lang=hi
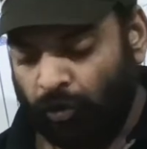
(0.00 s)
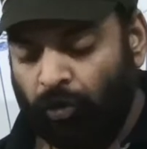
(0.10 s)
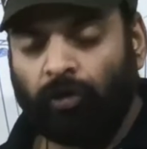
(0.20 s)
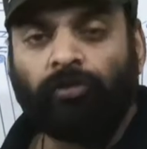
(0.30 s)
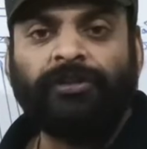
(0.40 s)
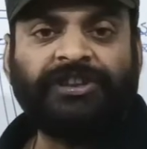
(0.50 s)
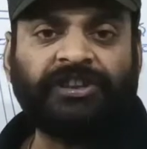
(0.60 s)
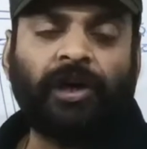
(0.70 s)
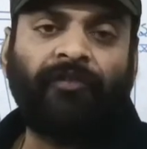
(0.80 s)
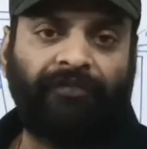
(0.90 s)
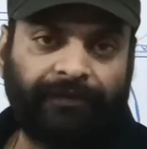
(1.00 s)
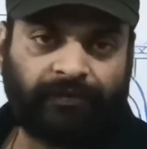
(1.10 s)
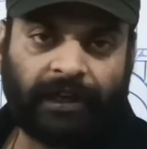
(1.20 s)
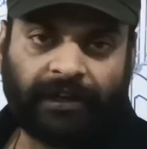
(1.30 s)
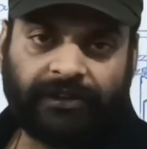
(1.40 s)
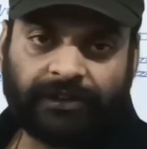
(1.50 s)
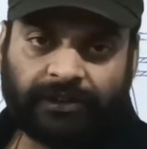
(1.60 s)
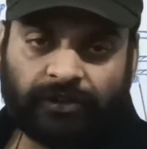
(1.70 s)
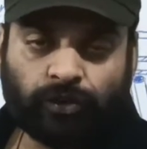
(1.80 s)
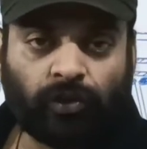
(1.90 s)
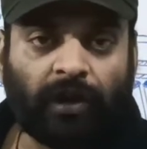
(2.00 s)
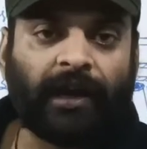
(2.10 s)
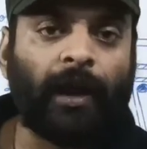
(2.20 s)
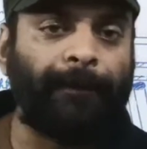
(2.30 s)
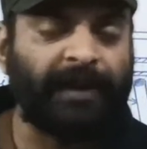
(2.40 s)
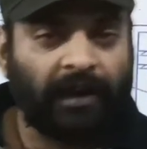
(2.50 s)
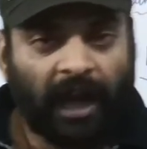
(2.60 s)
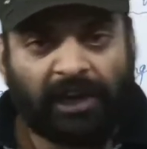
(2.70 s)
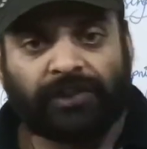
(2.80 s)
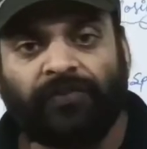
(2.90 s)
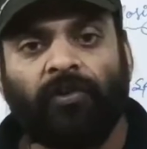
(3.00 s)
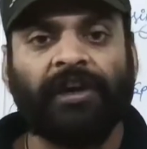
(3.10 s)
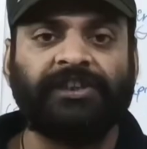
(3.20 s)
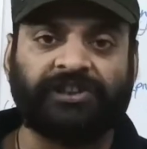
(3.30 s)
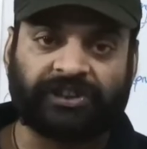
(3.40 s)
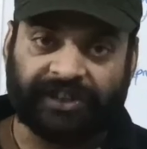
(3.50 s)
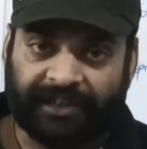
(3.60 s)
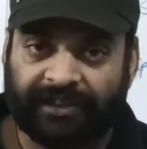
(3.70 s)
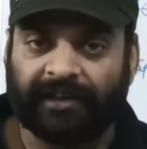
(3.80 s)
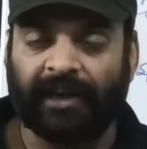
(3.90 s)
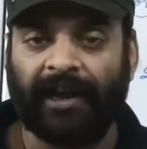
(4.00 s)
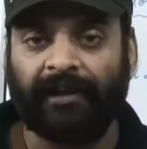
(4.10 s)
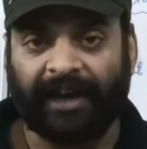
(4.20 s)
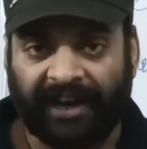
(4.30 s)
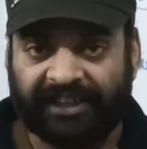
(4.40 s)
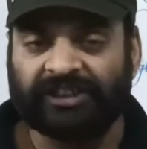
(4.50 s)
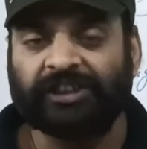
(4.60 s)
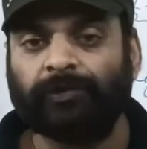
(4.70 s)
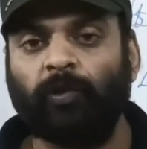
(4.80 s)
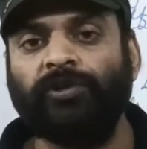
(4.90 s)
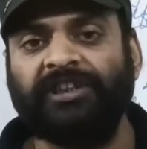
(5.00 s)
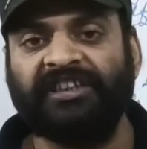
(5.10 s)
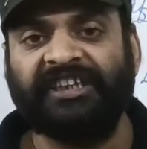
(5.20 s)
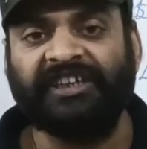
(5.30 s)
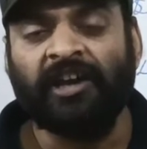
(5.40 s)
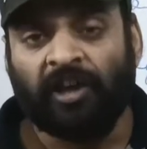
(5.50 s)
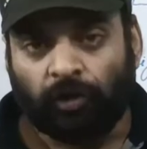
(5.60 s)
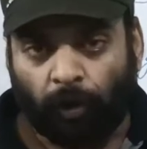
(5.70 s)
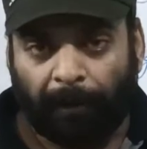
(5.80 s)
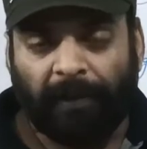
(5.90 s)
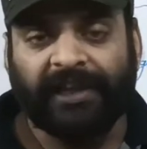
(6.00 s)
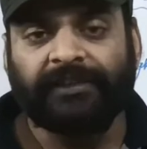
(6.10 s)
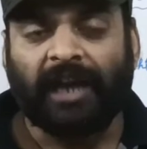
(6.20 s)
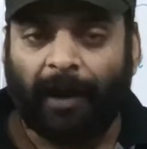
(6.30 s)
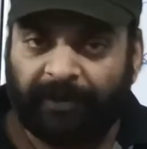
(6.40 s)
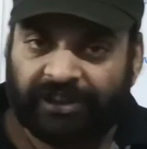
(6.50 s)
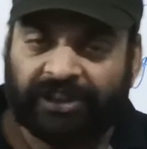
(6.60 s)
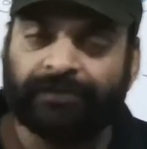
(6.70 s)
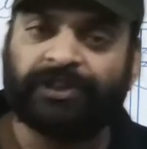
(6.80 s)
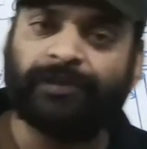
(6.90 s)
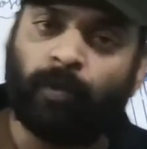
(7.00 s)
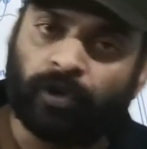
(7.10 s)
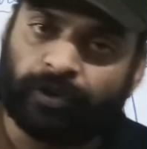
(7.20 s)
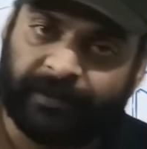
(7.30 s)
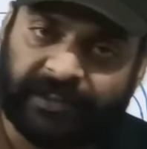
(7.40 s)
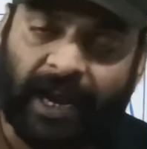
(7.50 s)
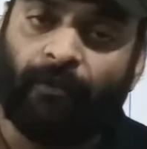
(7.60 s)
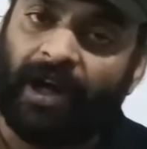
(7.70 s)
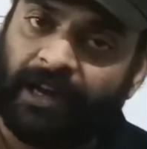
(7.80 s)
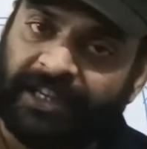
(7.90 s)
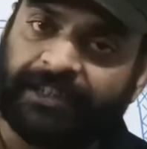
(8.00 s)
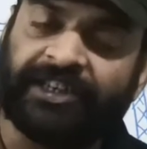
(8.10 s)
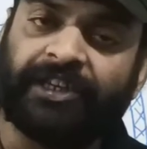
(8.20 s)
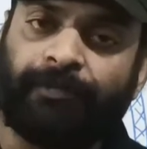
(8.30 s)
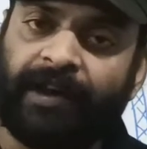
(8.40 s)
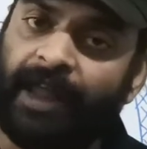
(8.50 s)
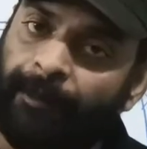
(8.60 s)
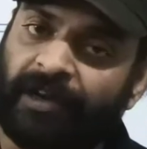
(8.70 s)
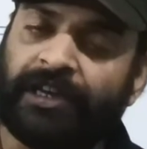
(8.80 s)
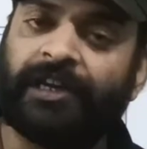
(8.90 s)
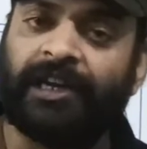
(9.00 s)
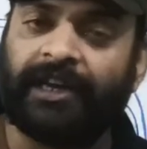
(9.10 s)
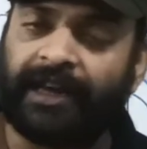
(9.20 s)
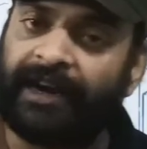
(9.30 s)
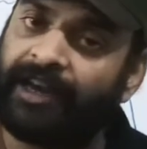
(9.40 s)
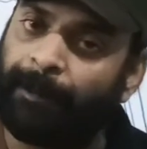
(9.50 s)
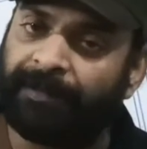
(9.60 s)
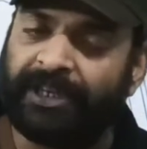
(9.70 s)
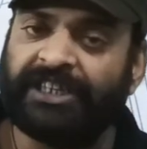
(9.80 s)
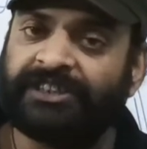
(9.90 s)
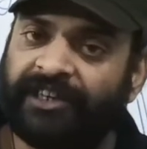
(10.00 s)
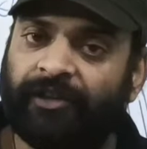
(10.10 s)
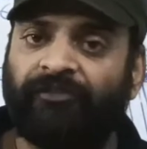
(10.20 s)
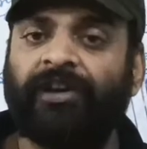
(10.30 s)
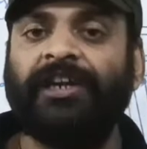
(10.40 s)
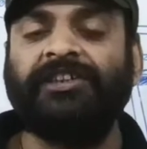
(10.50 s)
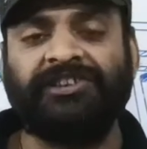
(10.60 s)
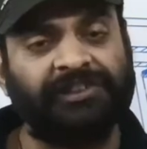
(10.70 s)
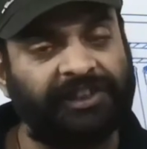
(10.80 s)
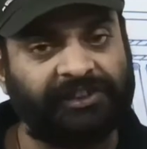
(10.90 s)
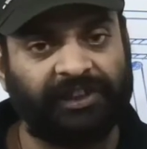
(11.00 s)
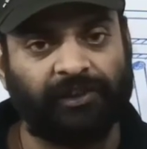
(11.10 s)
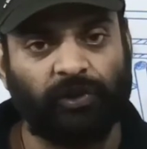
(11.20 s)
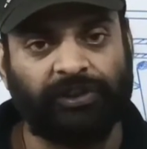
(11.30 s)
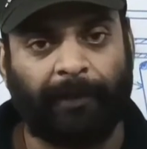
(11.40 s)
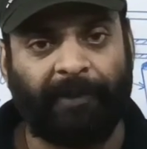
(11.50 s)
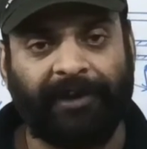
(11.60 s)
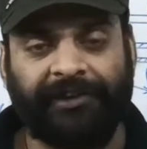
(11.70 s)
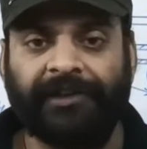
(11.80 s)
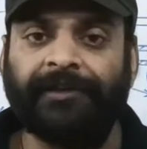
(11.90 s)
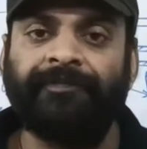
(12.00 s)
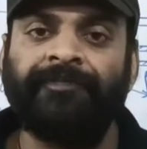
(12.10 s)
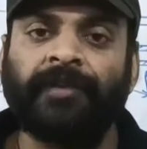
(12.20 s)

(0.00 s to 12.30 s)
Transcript: तो दिस इज आवर फिफ्थ लेक्चर्स सो अगर आपने लास्ट फोर लेक्चर्स नहीं देखा है क्रैंकस एक्सप्लोजन की तो प्लीज आप डिस्क्रिप्शन बॉक्स में जाएं वहां लिंक गिवन है आप लिंक क्लिक करें आप ईच एंड एवरी लेक्चर्स देख सकते हो सेपरेटली